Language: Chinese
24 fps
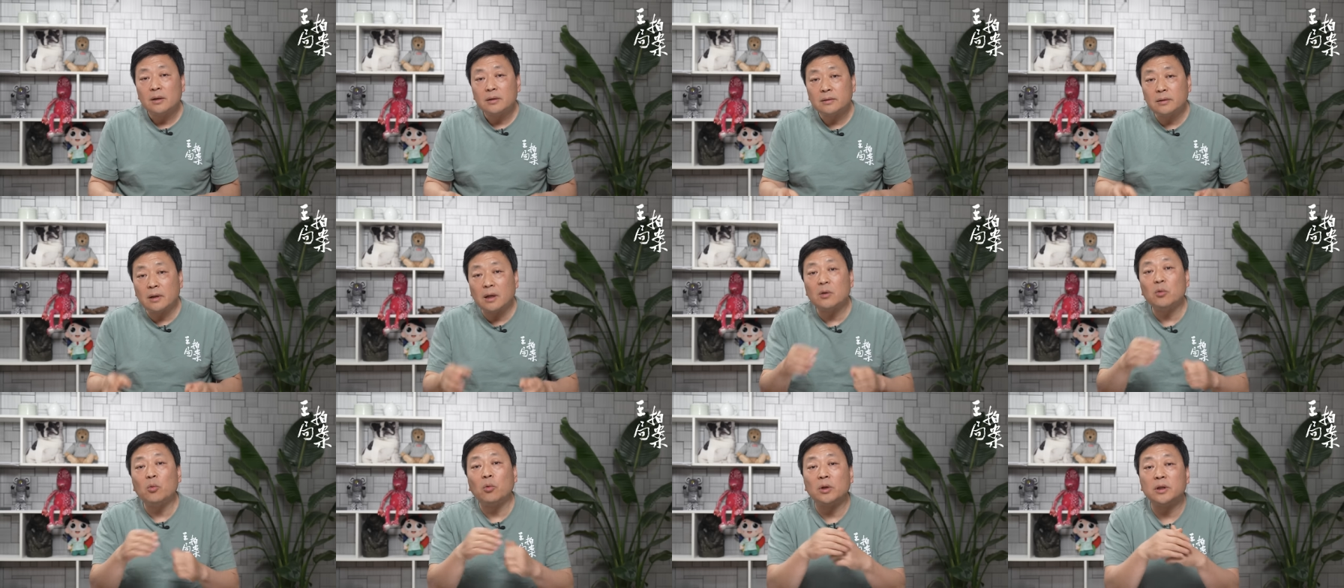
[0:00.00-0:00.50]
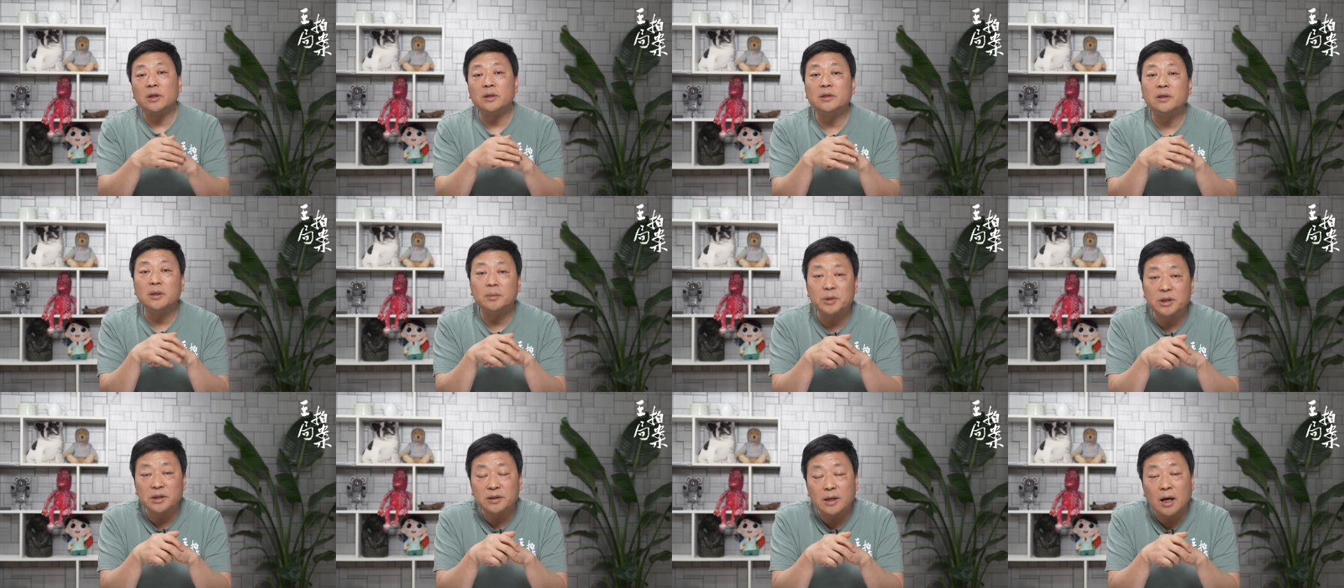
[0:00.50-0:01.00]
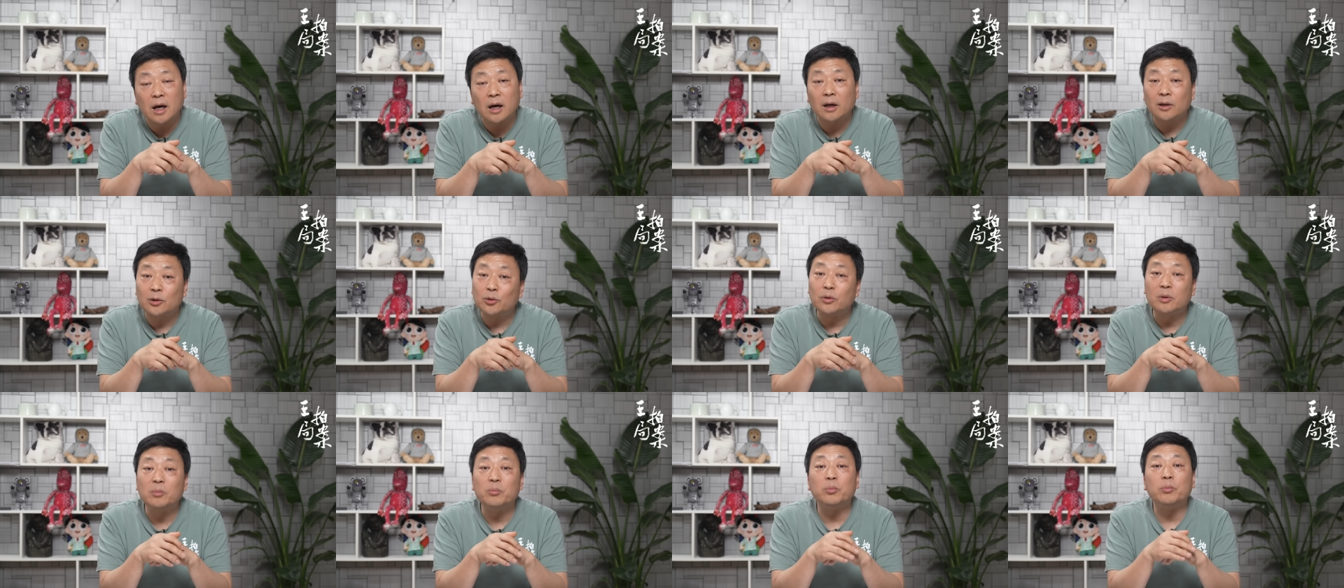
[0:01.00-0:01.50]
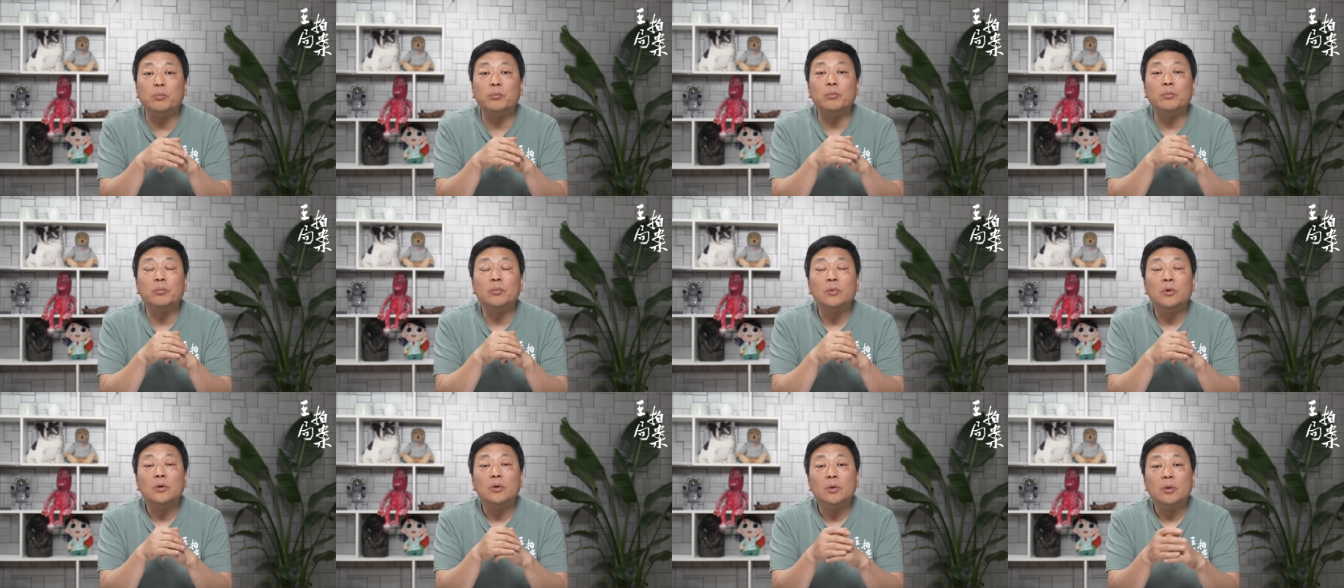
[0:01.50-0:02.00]
当然，我的这个评价很多人
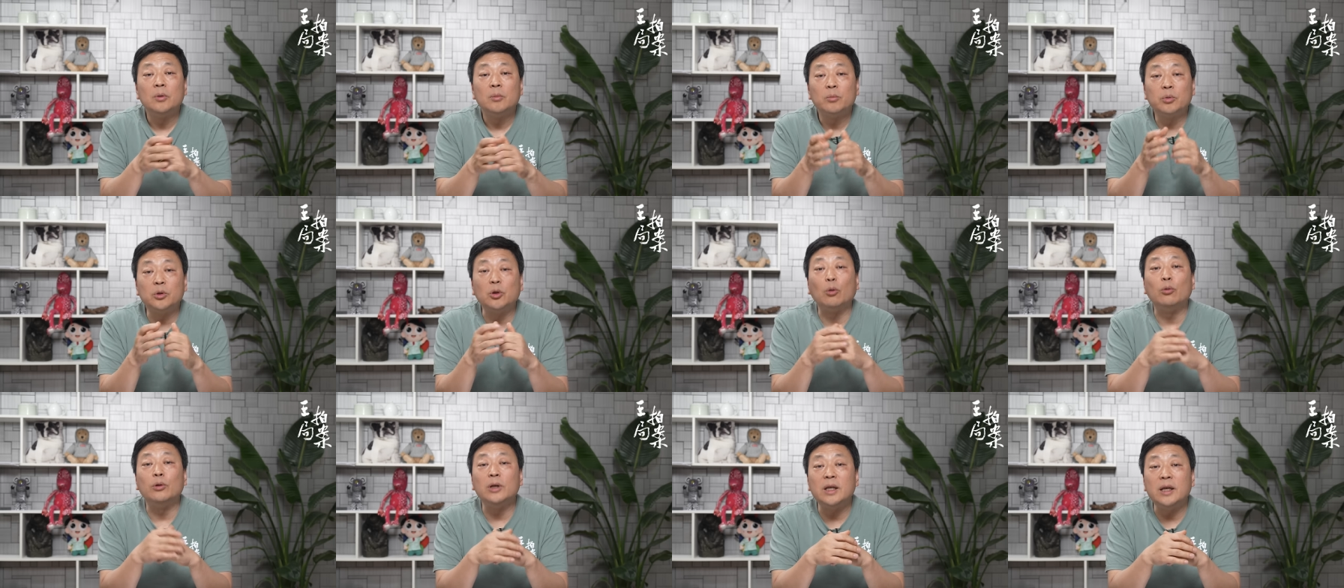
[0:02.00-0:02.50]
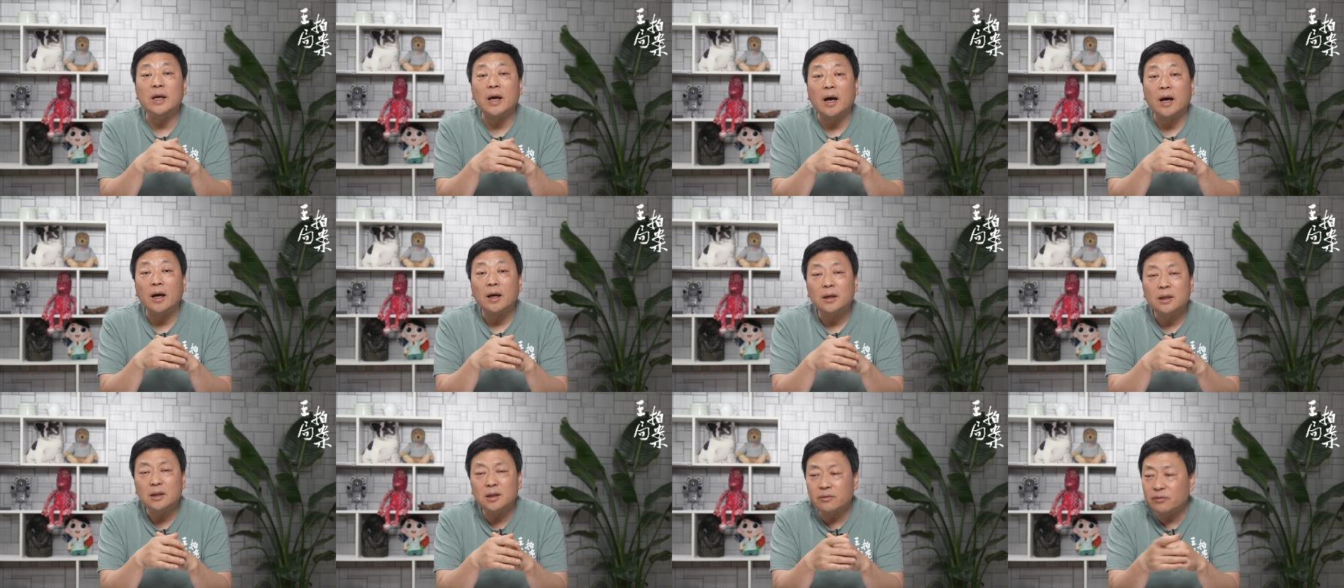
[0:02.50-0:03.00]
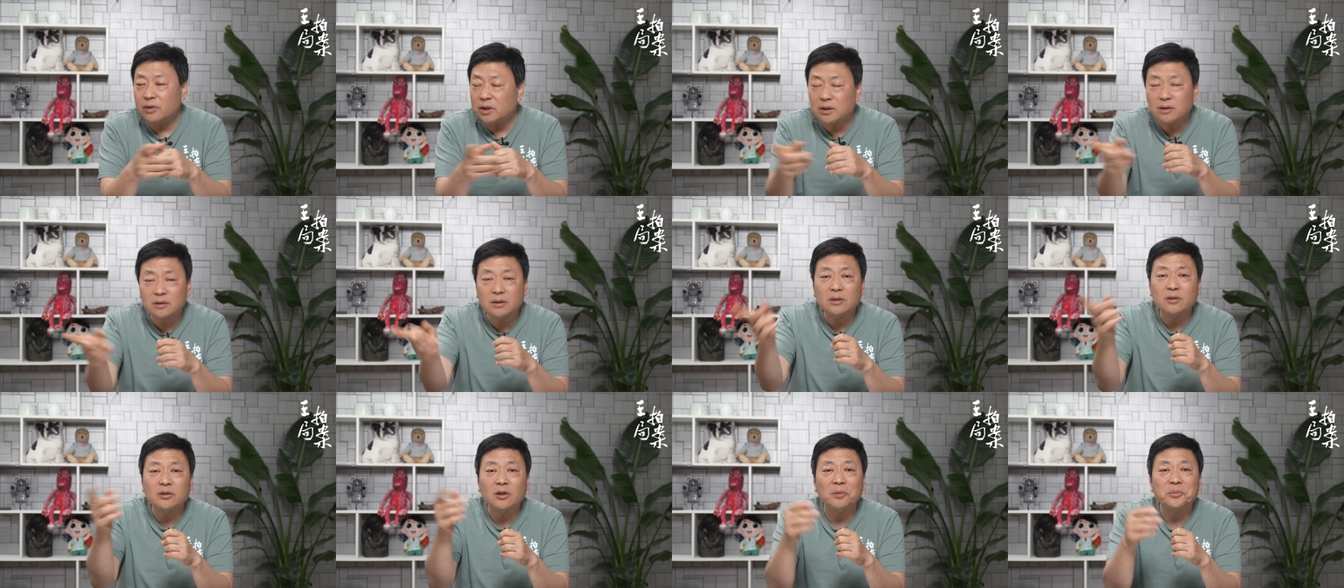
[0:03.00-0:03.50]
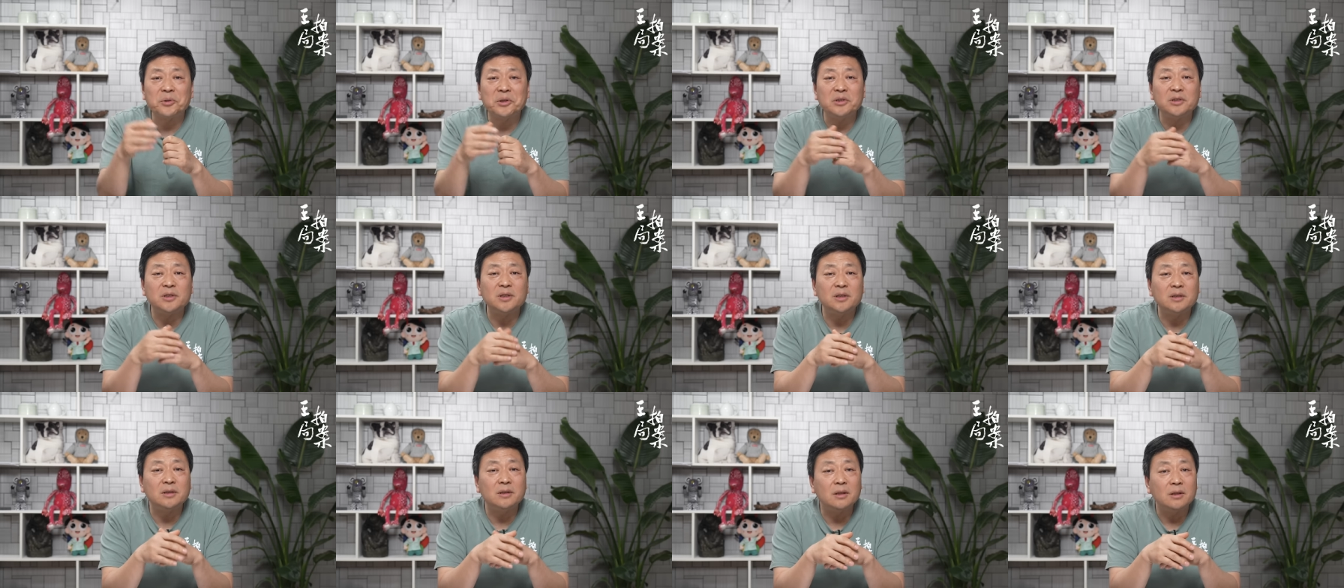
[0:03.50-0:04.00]
不同意啊，认为这邓小平
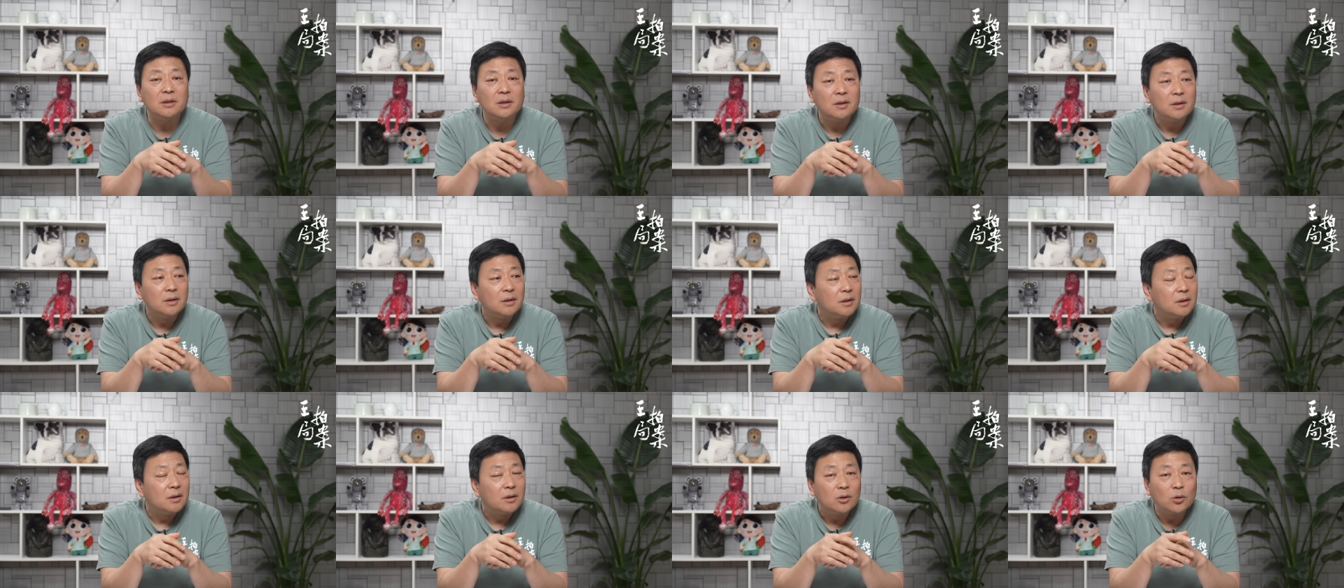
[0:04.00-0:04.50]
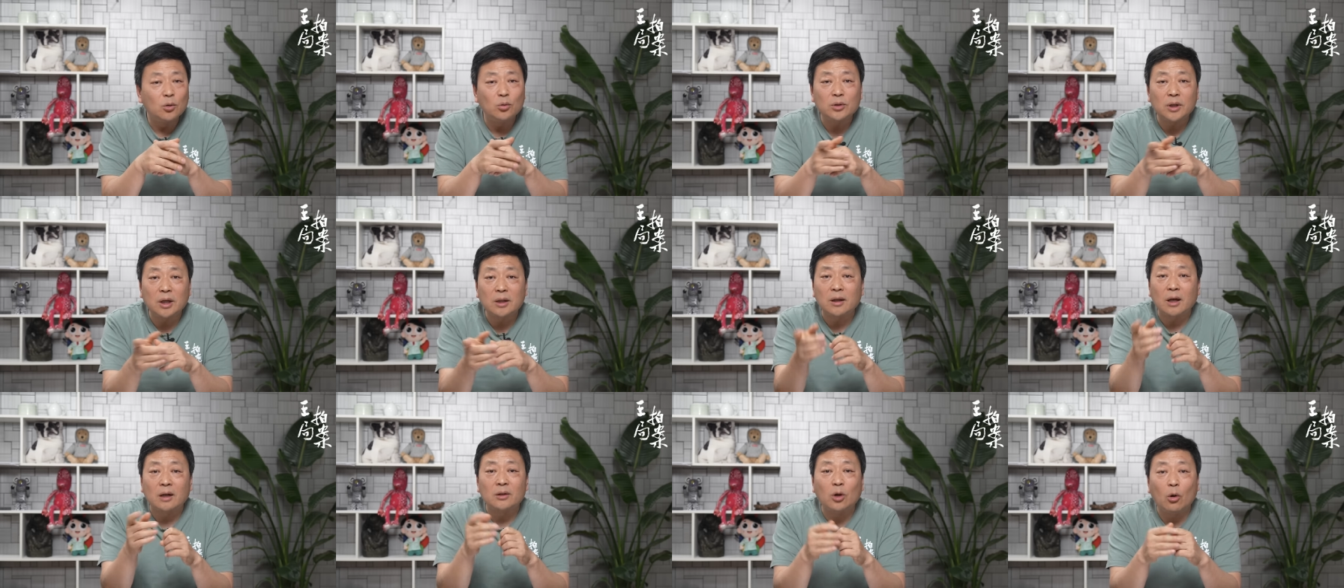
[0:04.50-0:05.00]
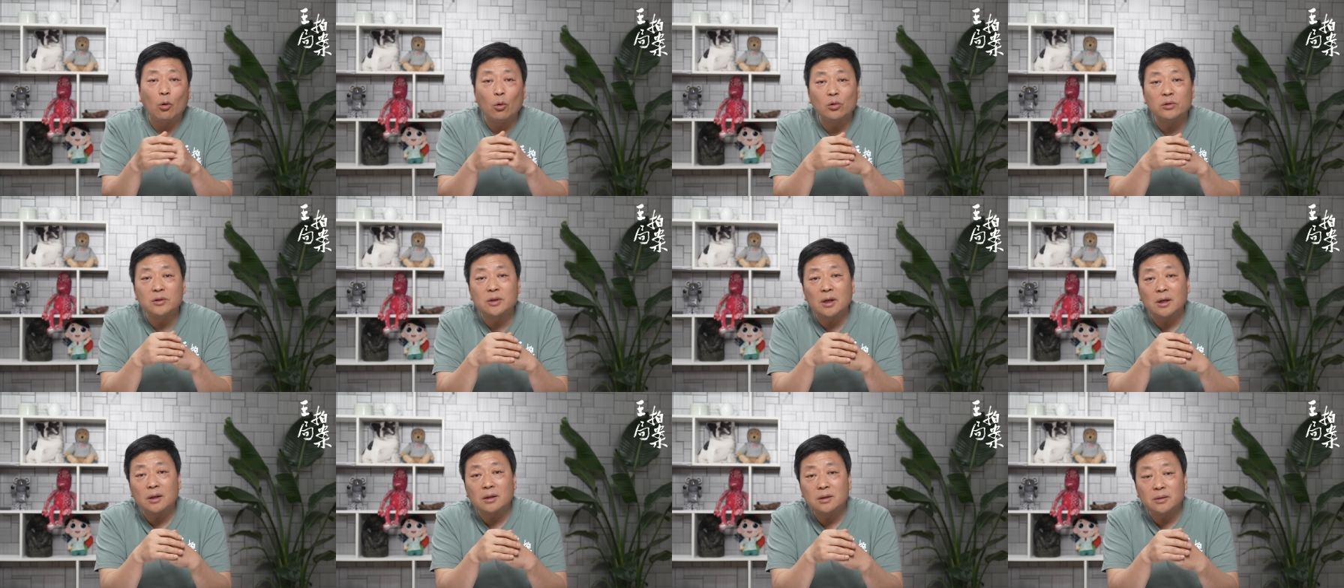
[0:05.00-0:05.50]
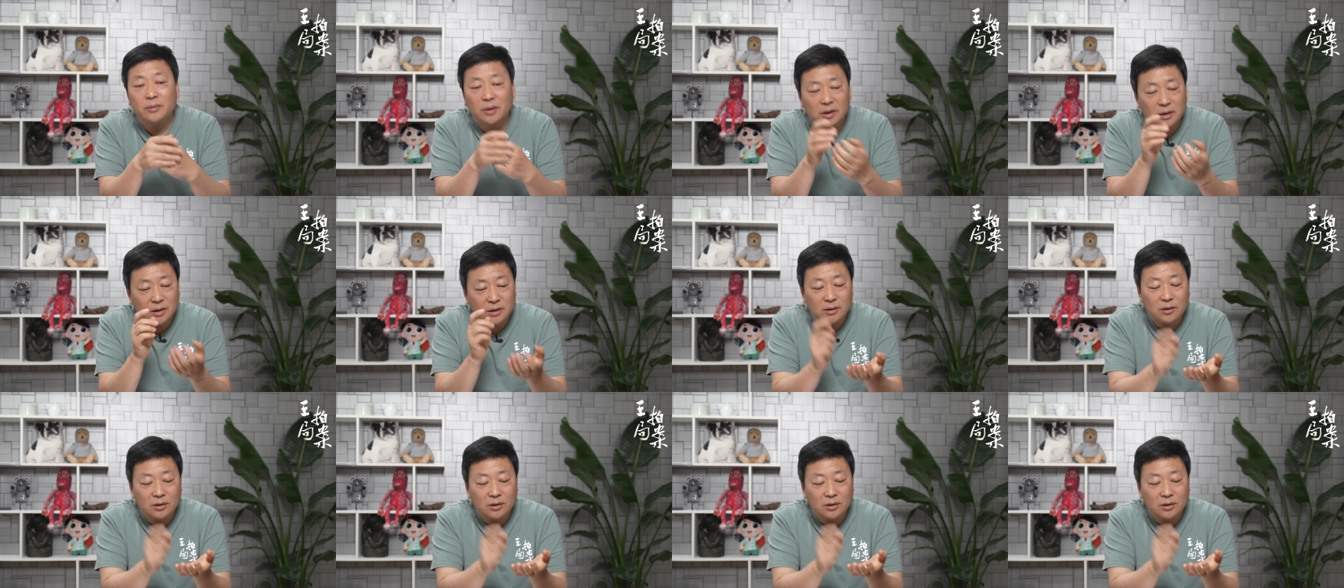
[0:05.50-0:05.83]
是一个共产党头子，是吧？